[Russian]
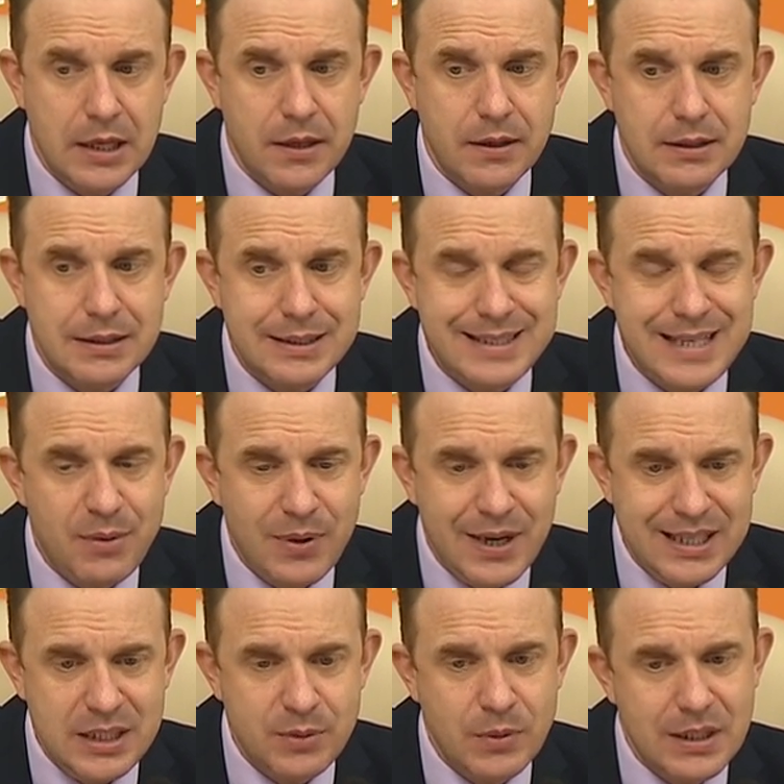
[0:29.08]
Э,
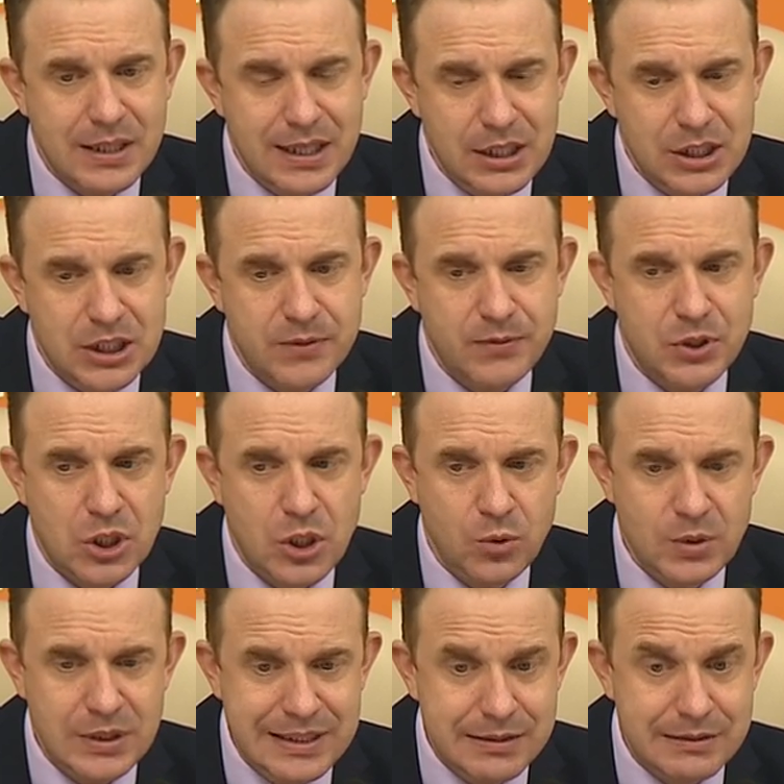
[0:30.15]
необходимое количество
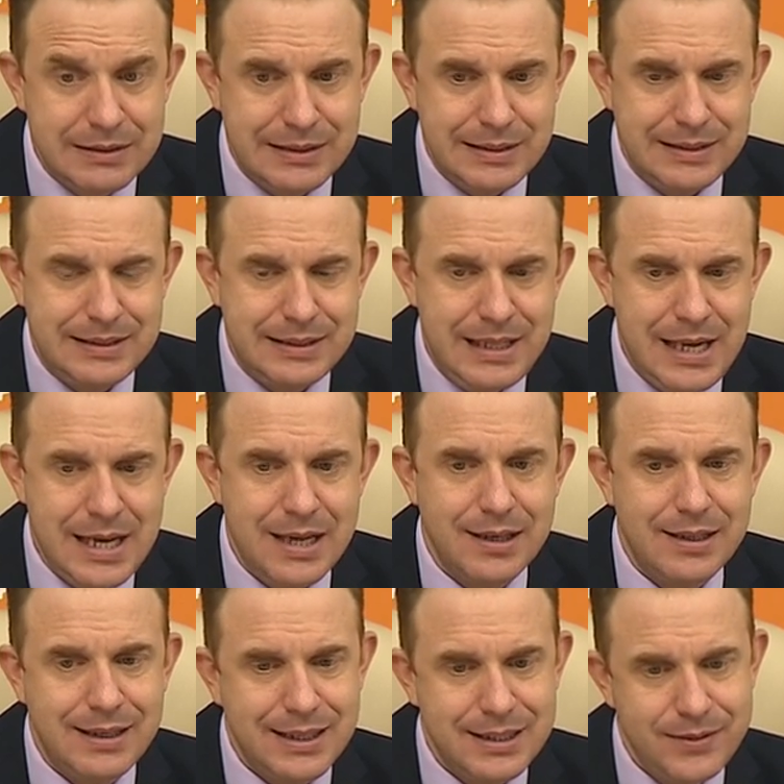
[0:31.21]
слюны для
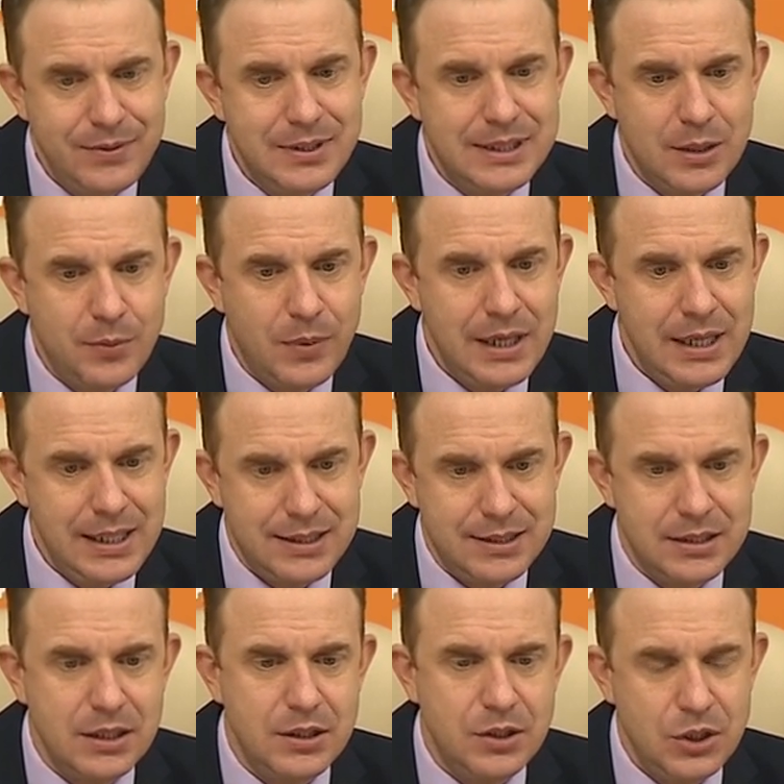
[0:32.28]
развития
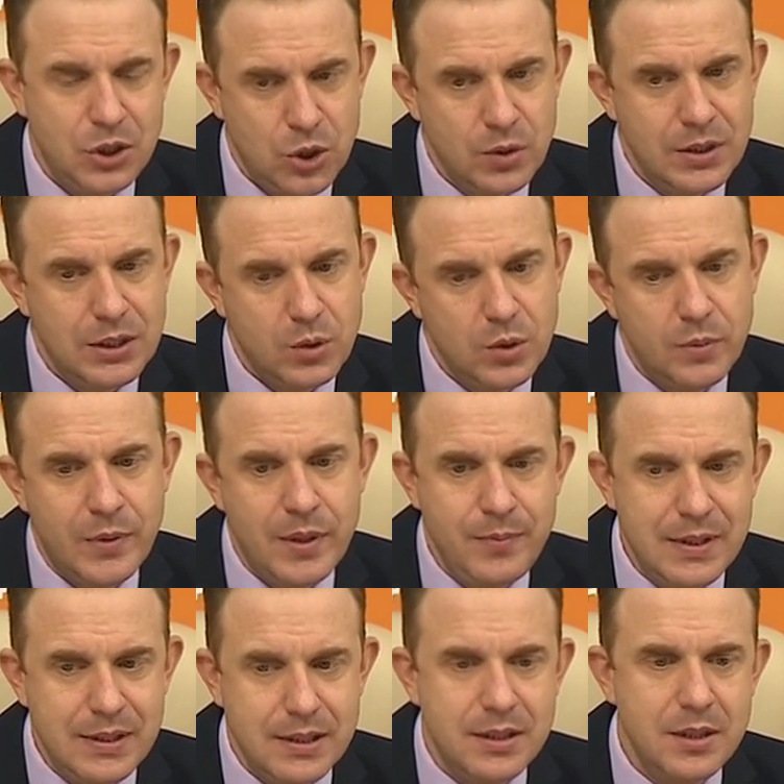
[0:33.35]
болезни еще на тот
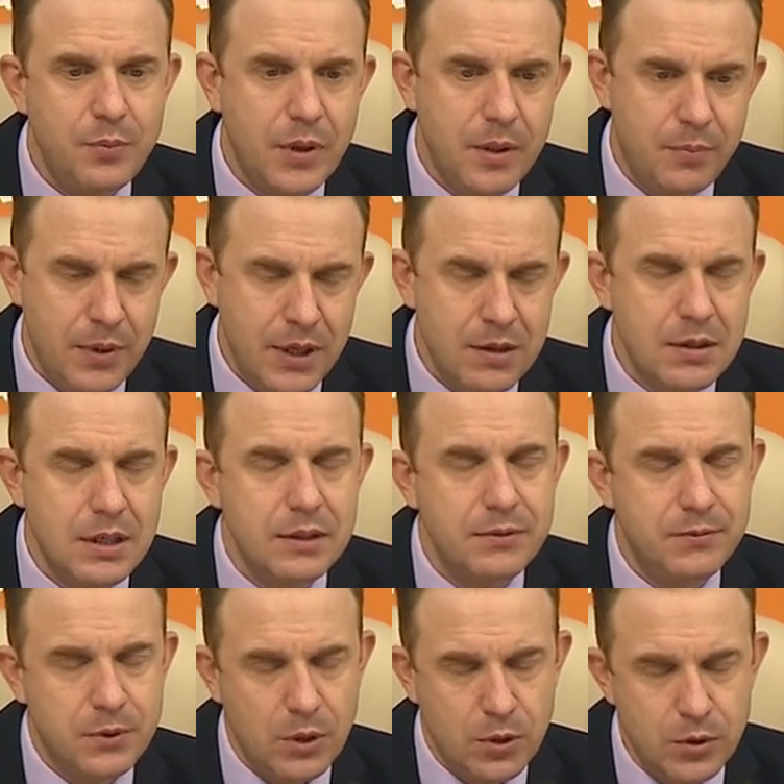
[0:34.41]
момент не попало
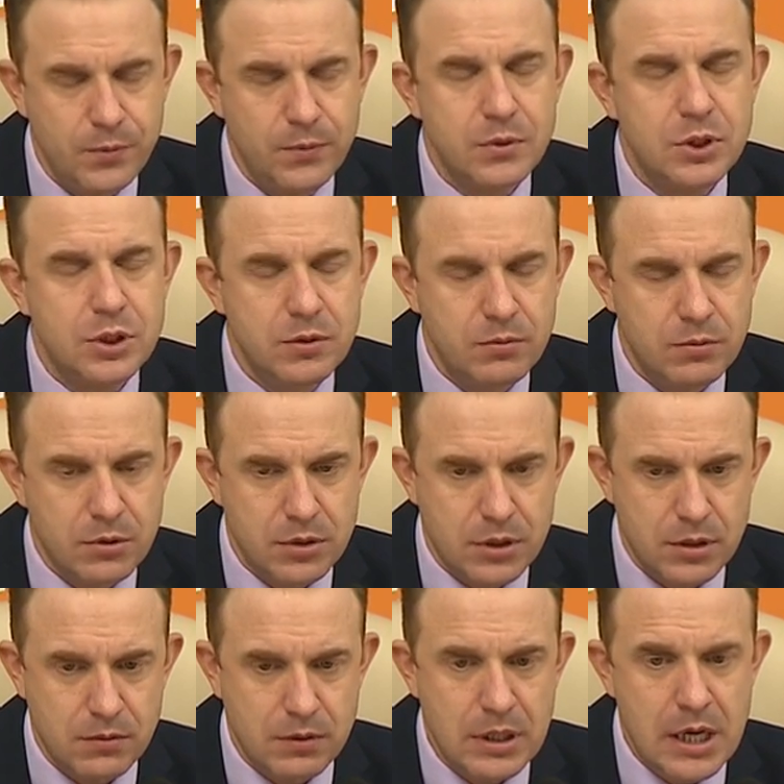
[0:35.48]
в кровь
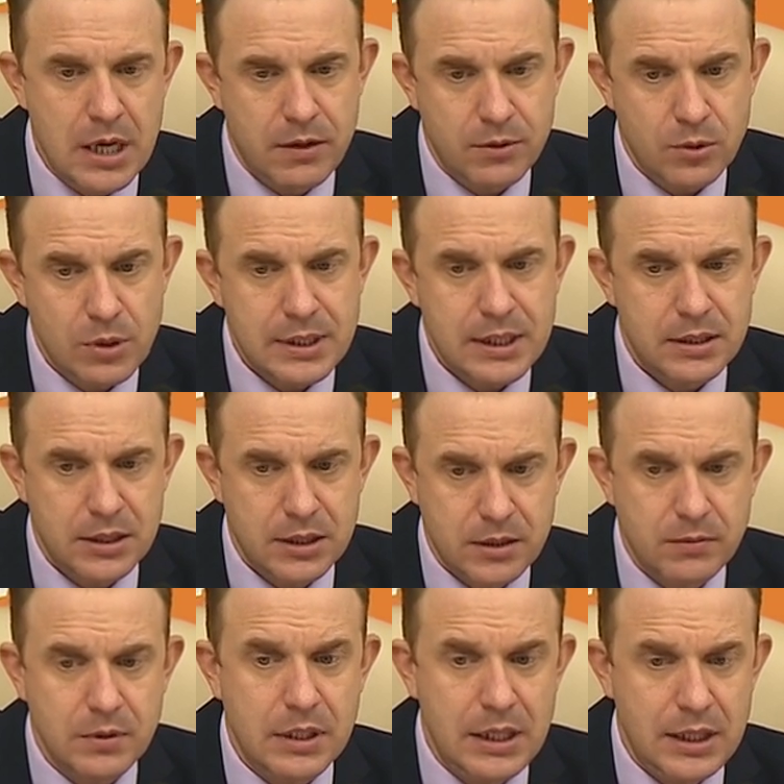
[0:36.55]
животного. В результате
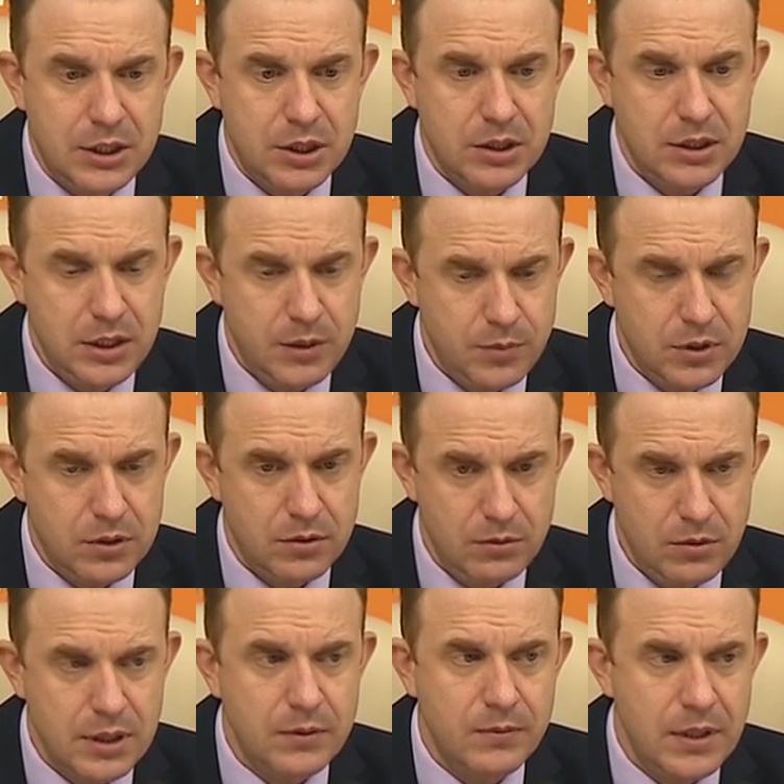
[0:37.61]
этого клещ гибнет, ну
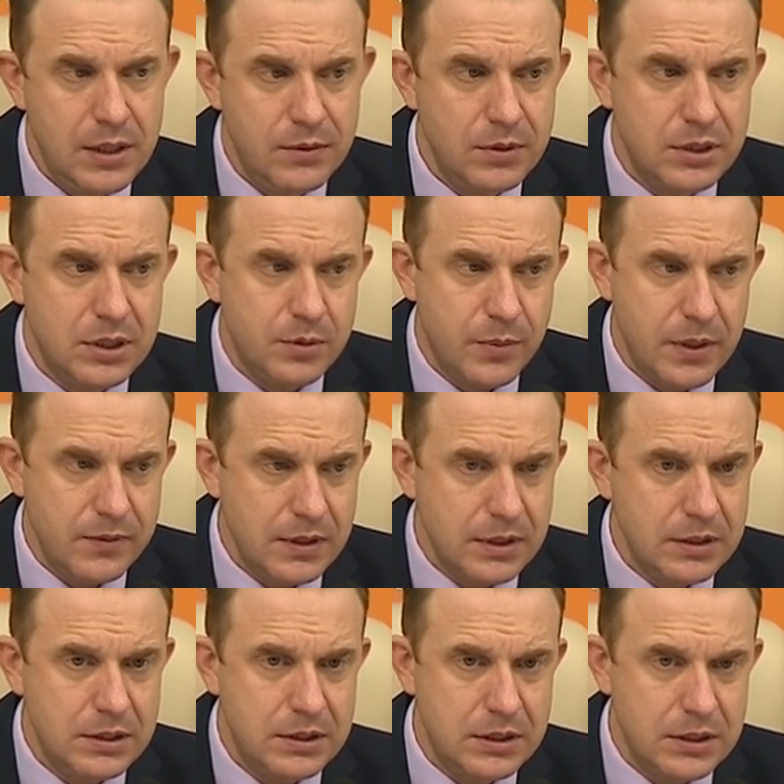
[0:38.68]
и отваливается с
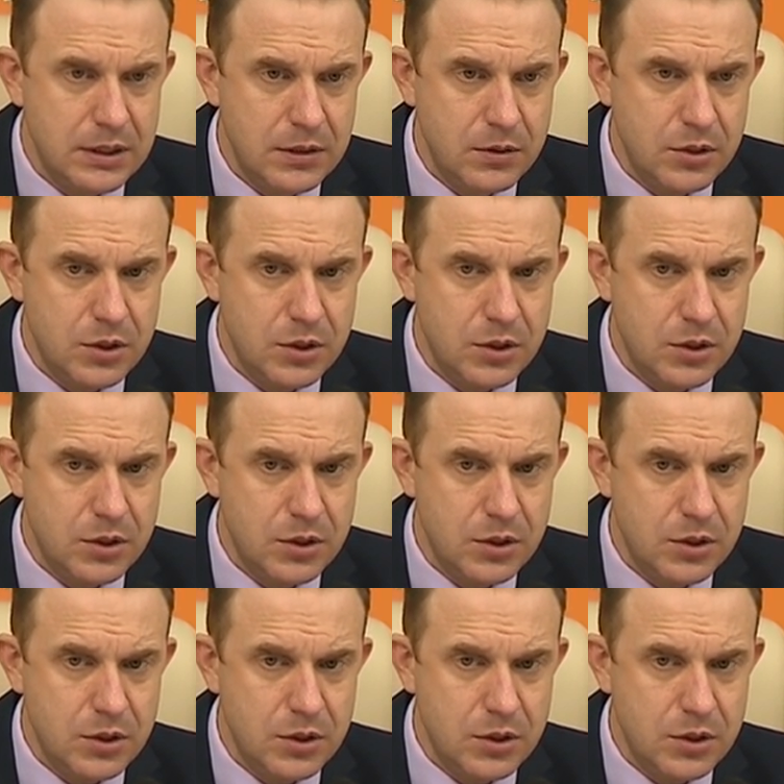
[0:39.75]
поверхности тела